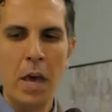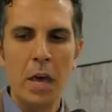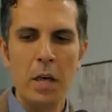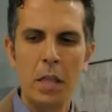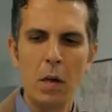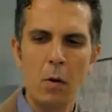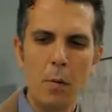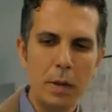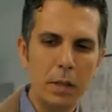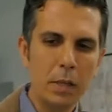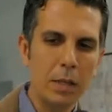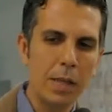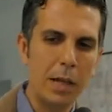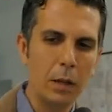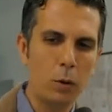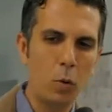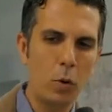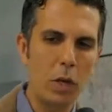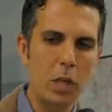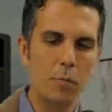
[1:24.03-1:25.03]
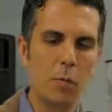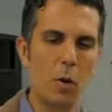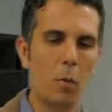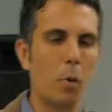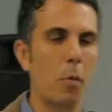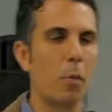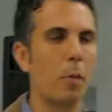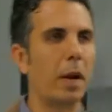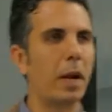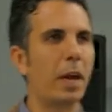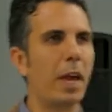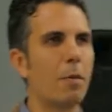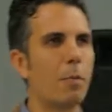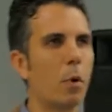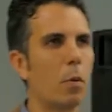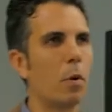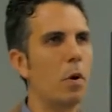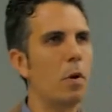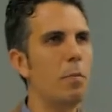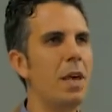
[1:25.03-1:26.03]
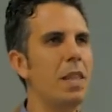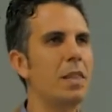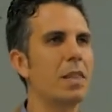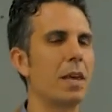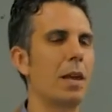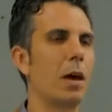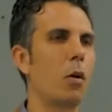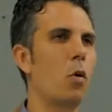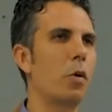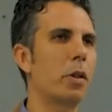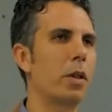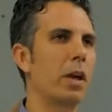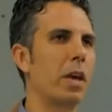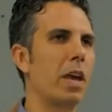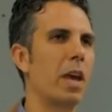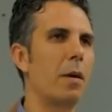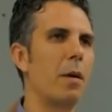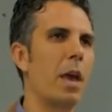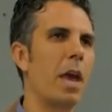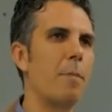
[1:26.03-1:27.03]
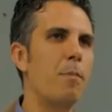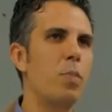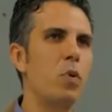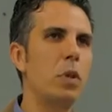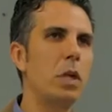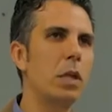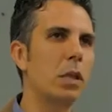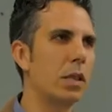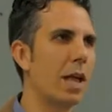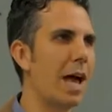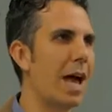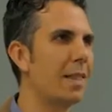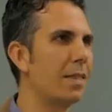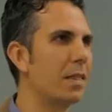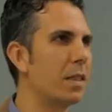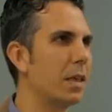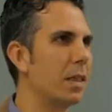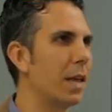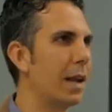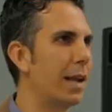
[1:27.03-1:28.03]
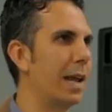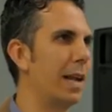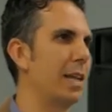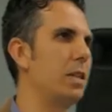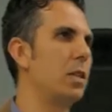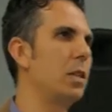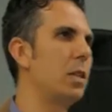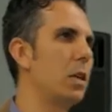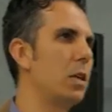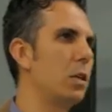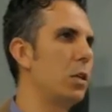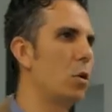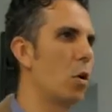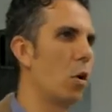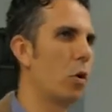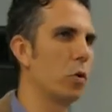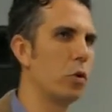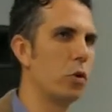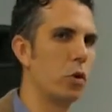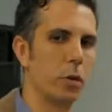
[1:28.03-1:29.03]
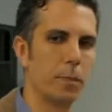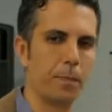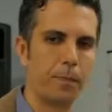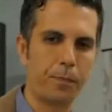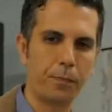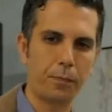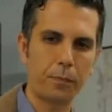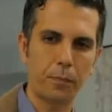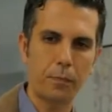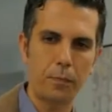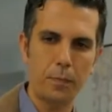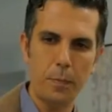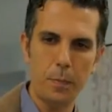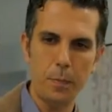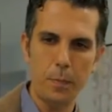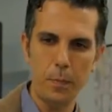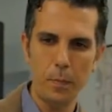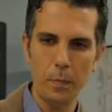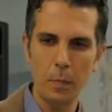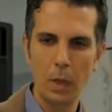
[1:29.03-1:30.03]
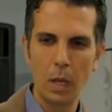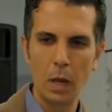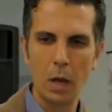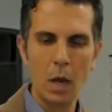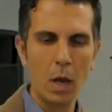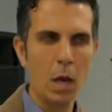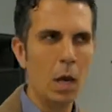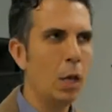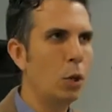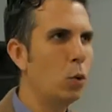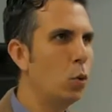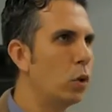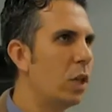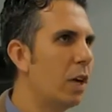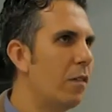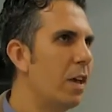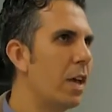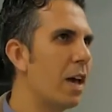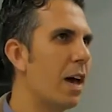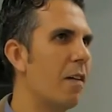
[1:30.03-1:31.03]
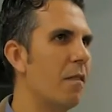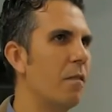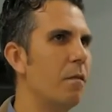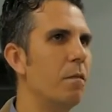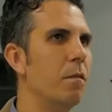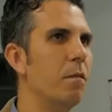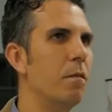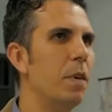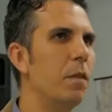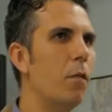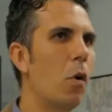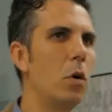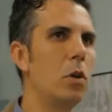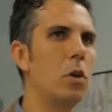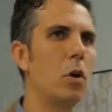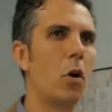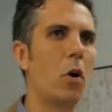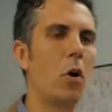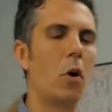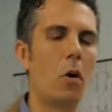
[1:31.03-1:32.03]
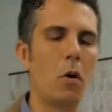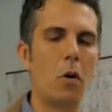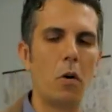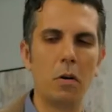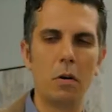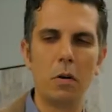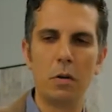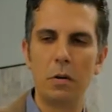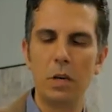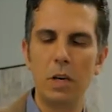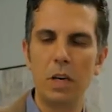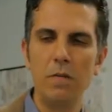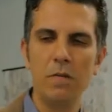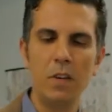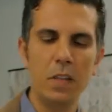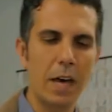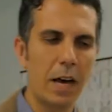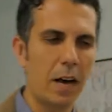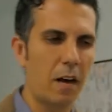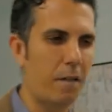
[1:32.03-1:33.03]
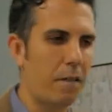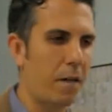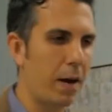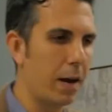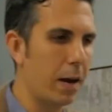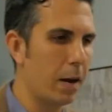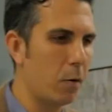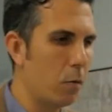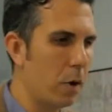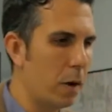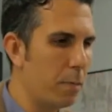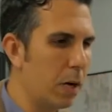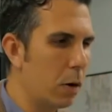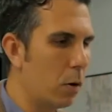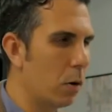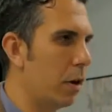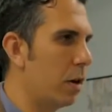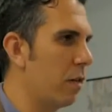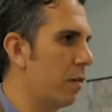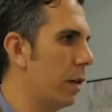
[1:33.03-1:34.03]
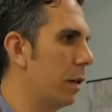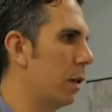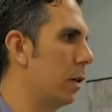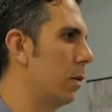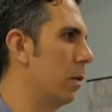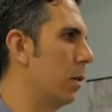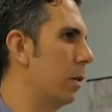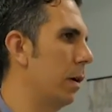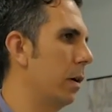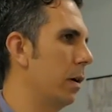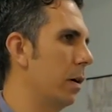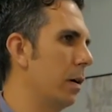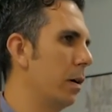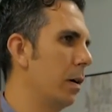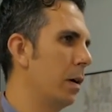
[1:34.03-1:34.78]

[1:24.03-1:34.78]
Siamo partiti dal turismo proprio perché probabilmente è la cosa che è più distante dalla Lentini di oggi. Tuttavia vi voglio invitare a fare una piccola riflessione.